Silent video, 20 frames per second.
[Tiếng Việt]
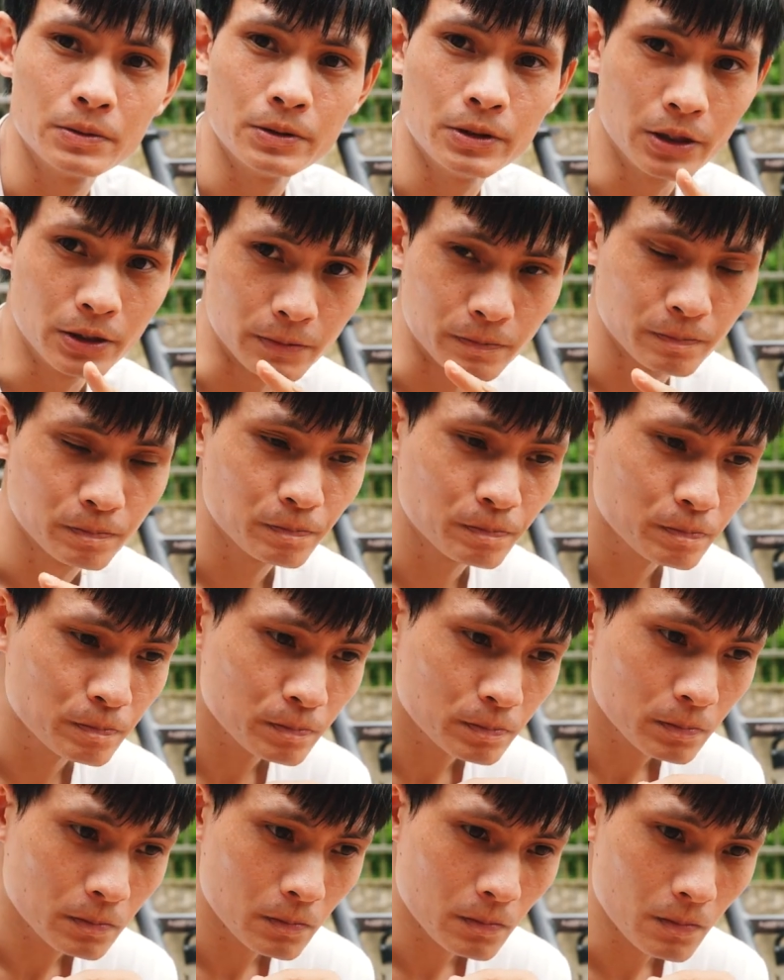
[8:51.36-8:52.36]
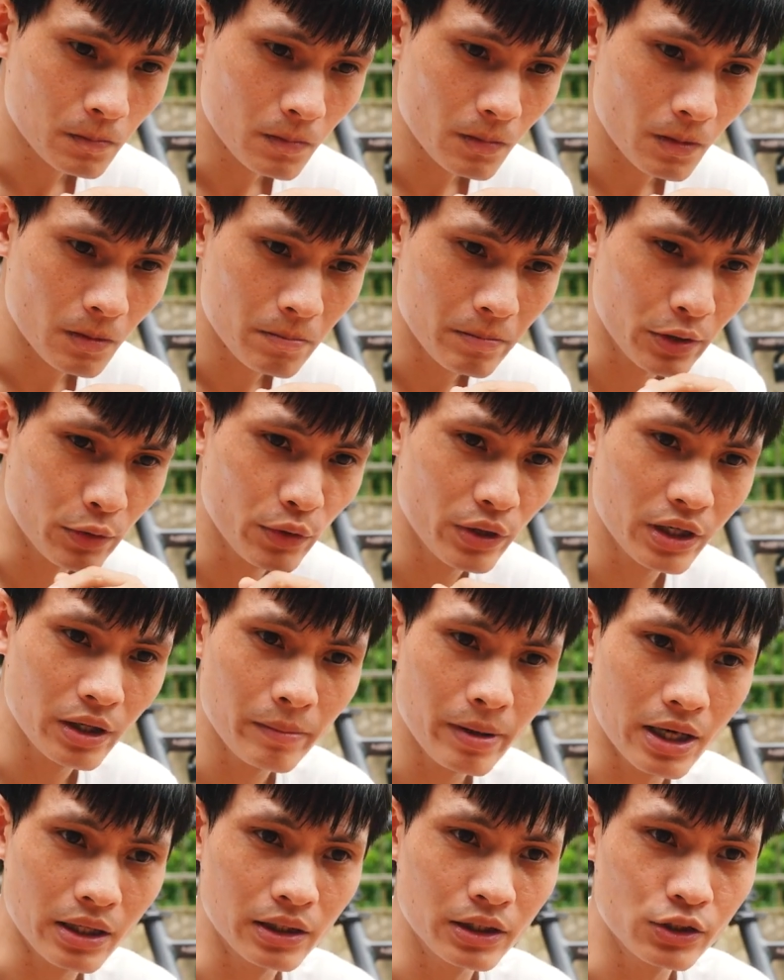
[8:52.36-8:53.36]
nhưng mình khuyên các
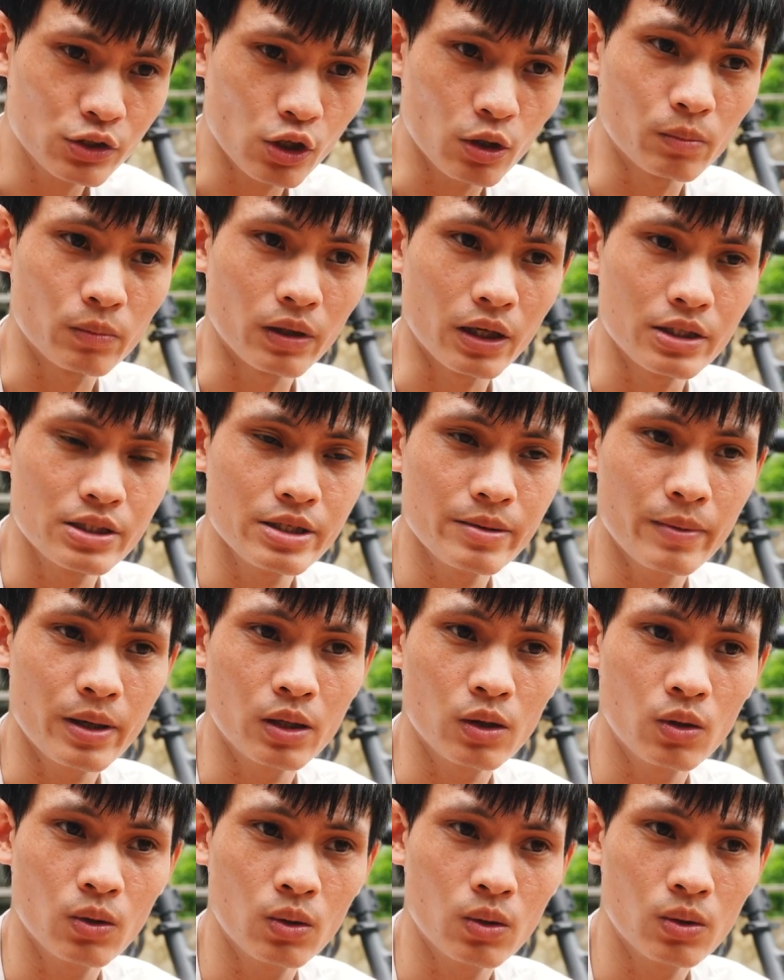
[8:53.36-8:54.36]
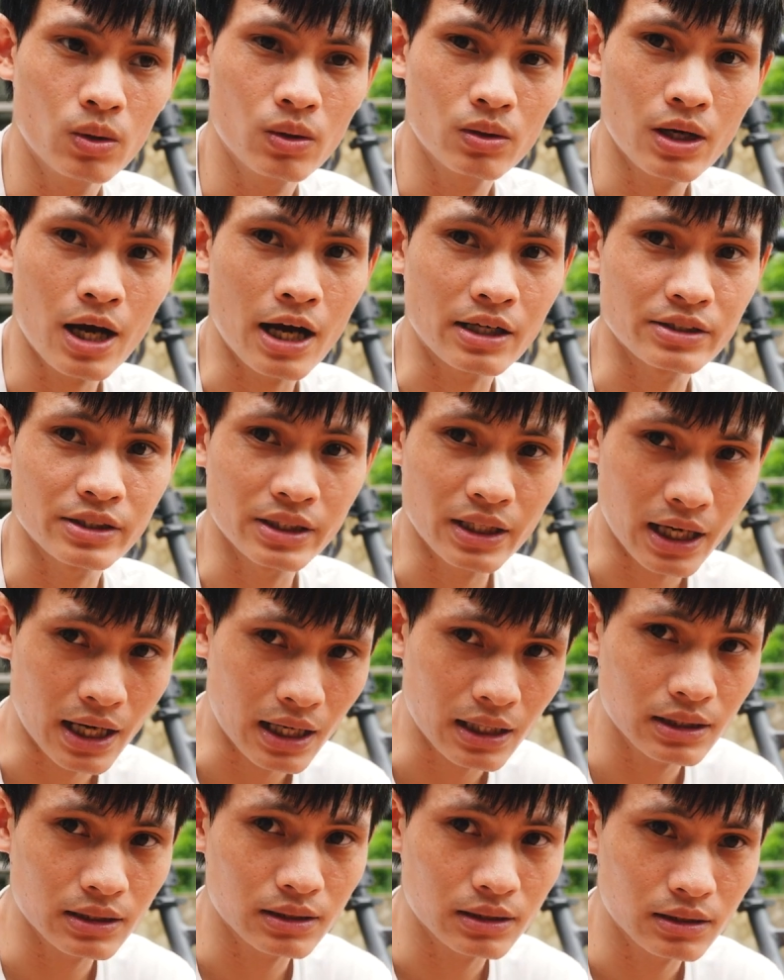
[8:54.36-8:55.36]
bạn nên chọn cái Shimano hàng chính
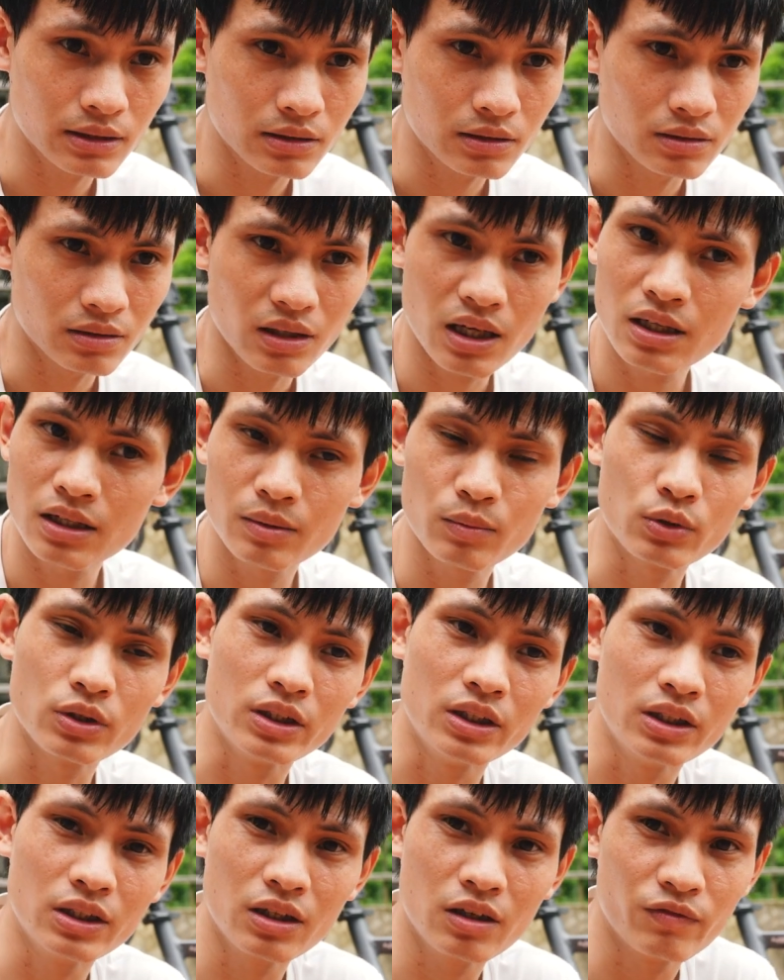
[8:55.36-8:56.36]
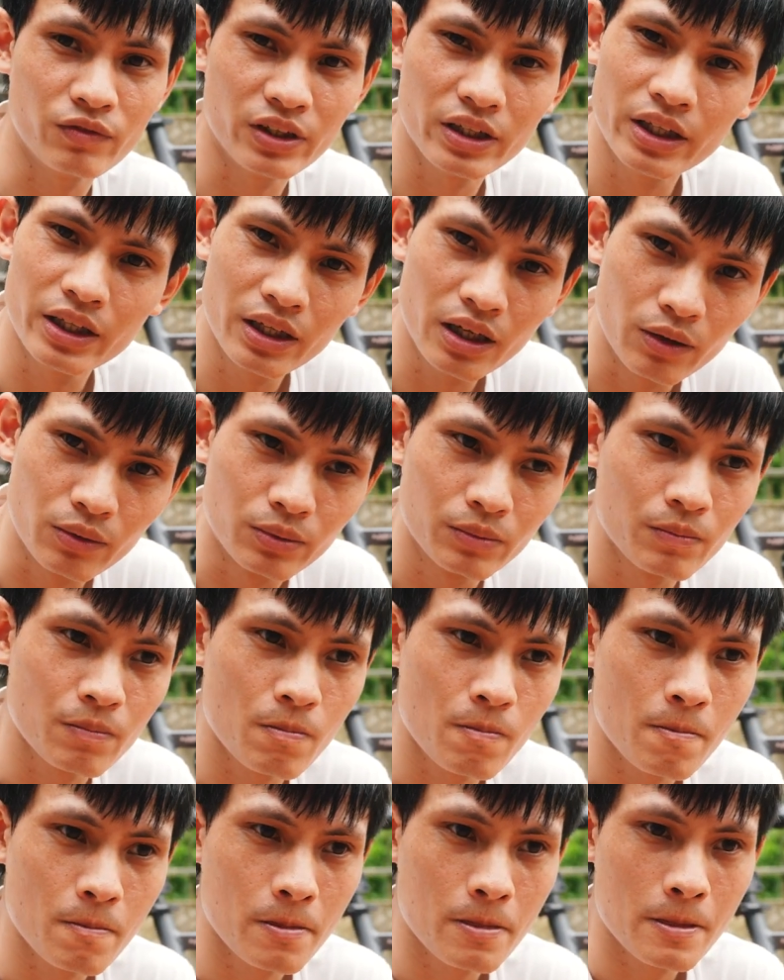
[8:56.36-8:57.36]
hãng đắt hơn một tí không vấn đề đâu
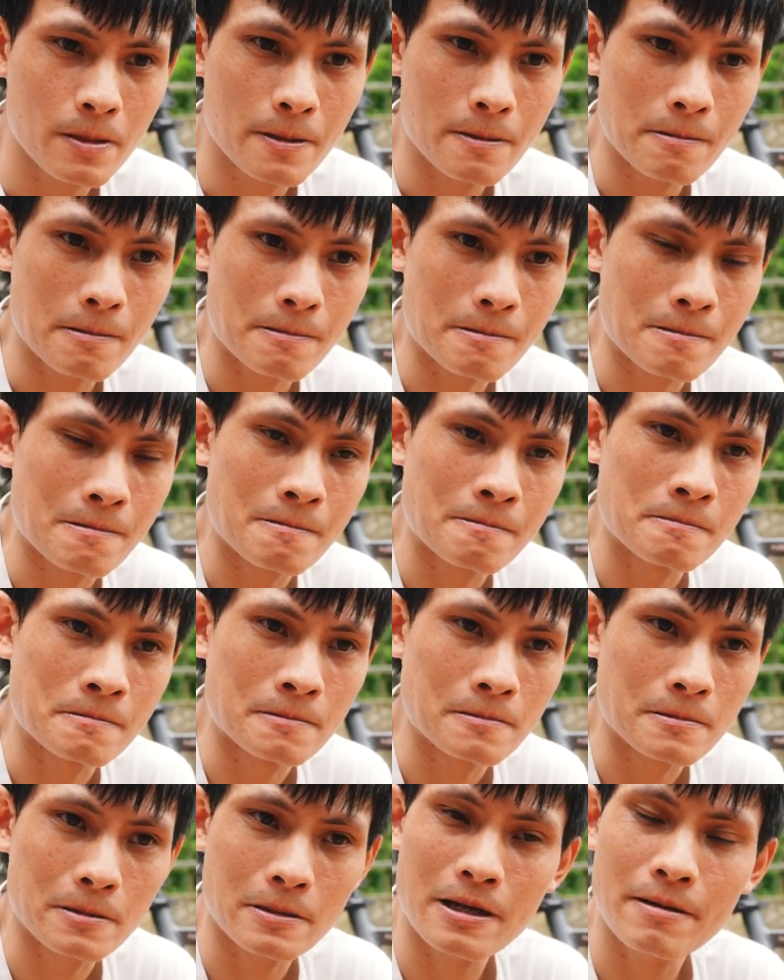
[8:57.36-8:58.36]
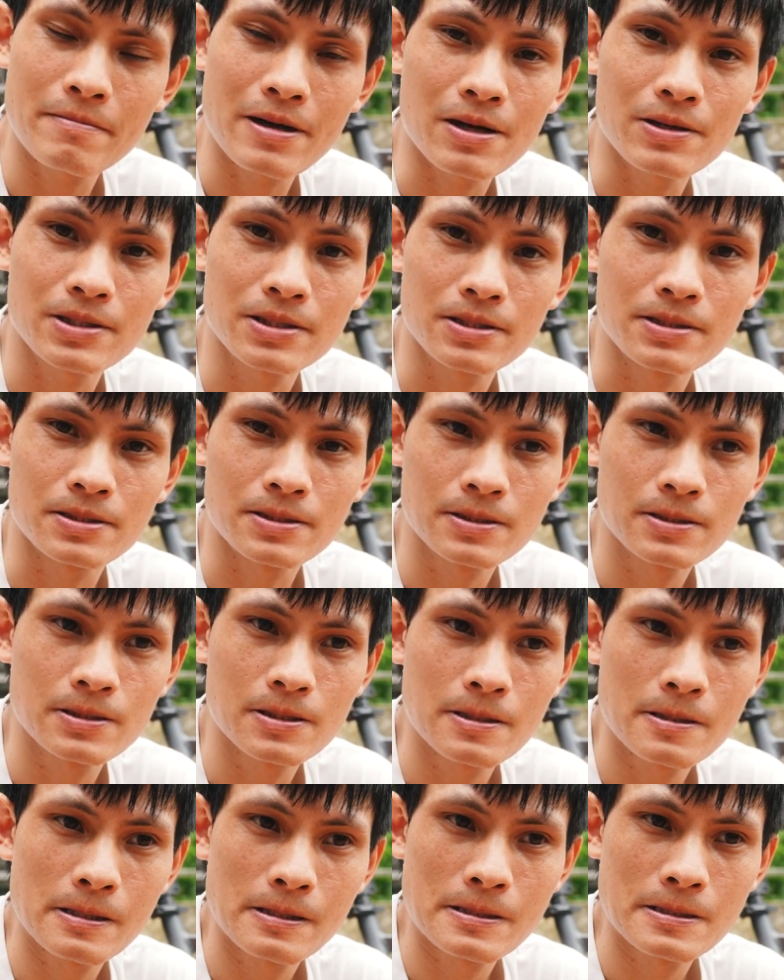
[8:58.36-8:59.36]
ừ, nó đảm bảo hơn
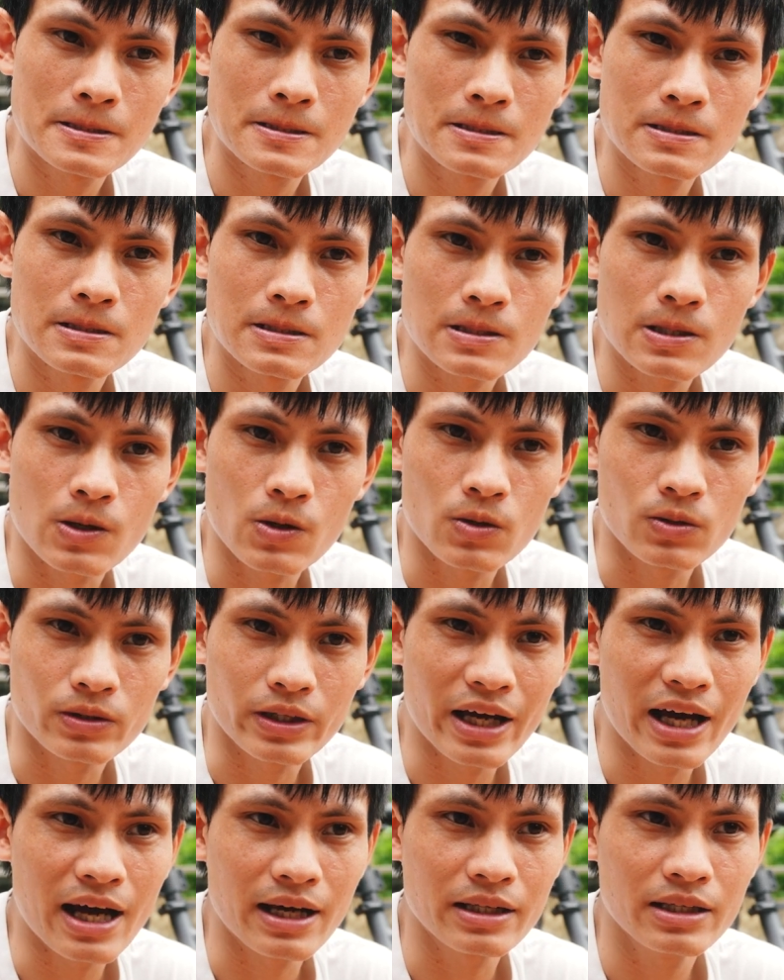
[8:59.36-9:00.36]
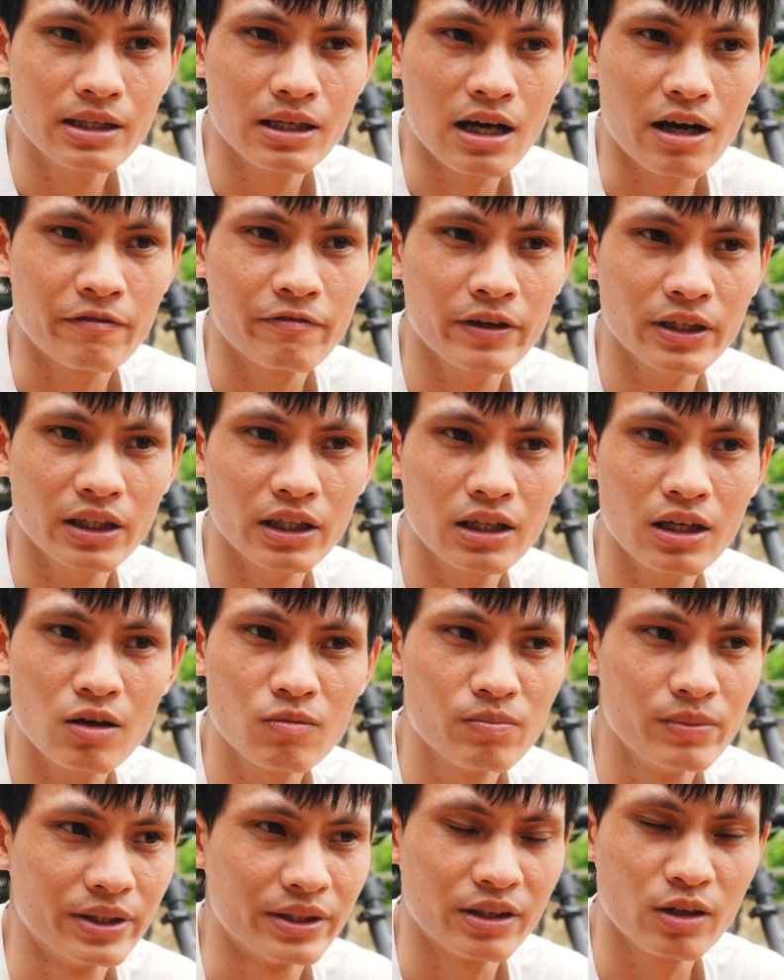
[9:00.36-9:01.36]
còn cái hàng kia hàng fake hay
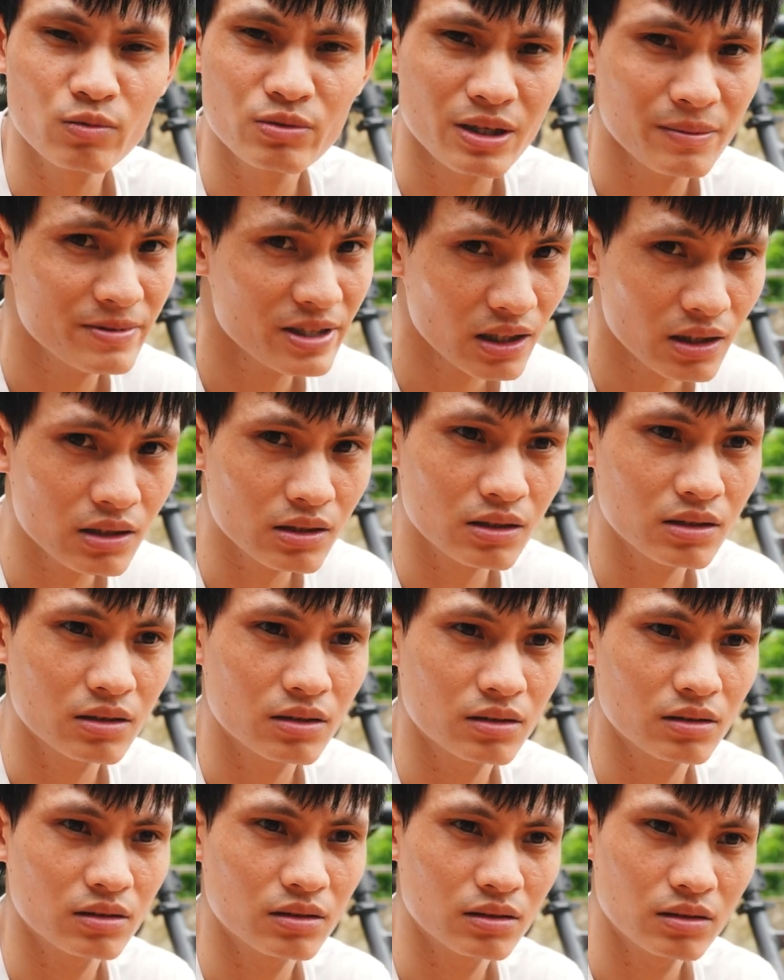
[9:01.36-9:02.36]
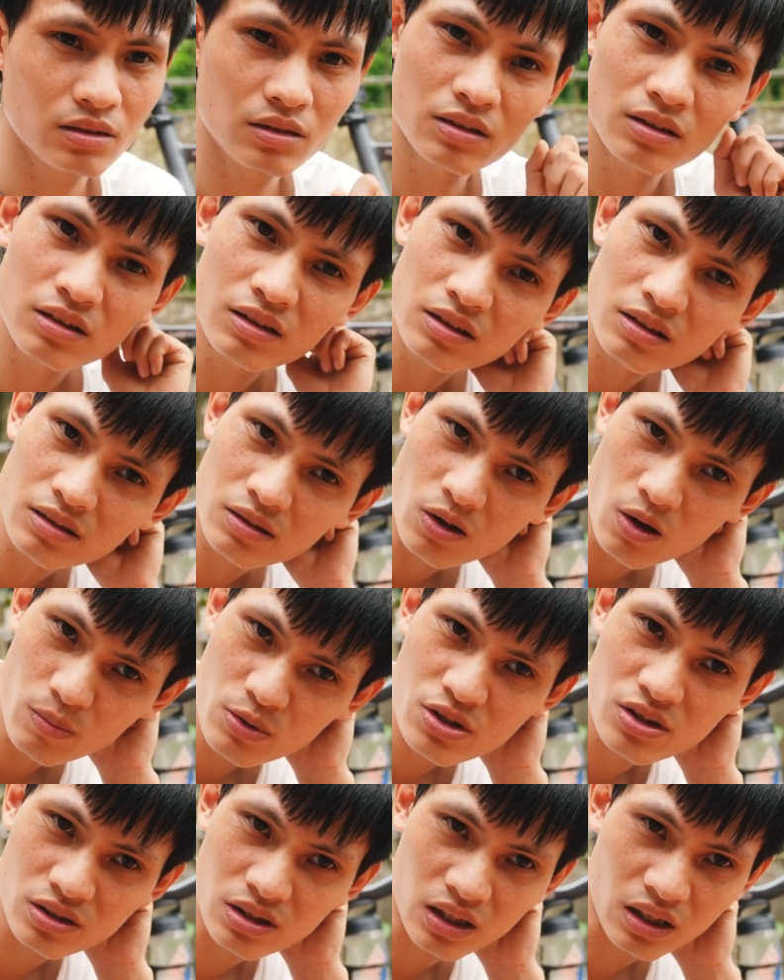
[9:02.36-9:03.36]
không mình không dám chắc có
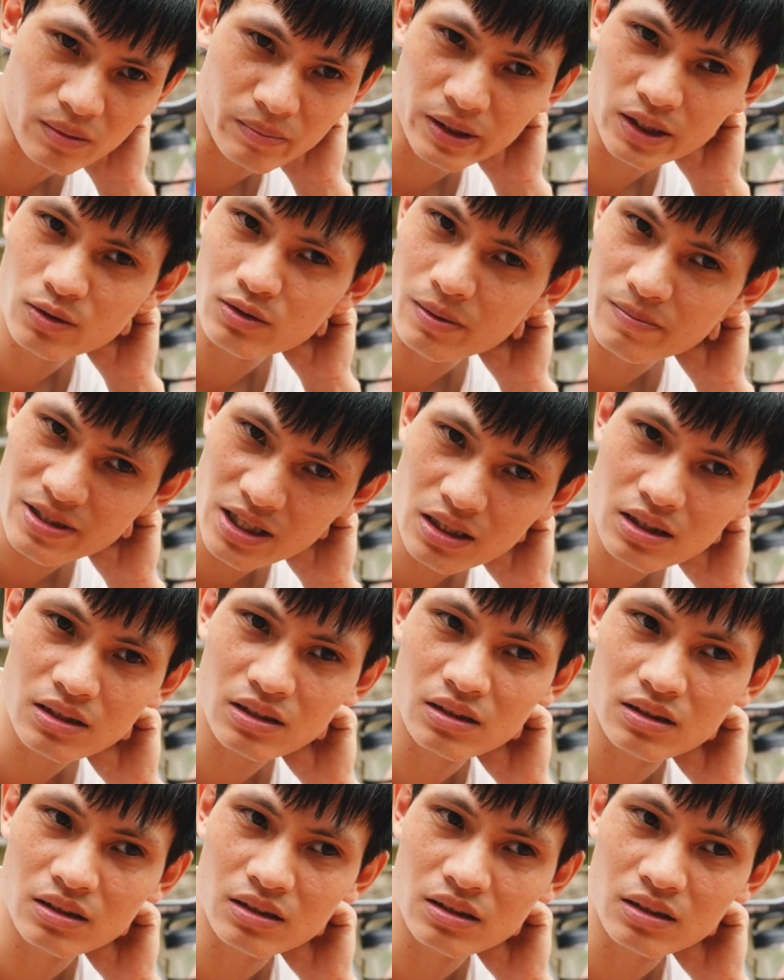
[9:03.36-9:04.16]
một sự thật là mình không dám chắc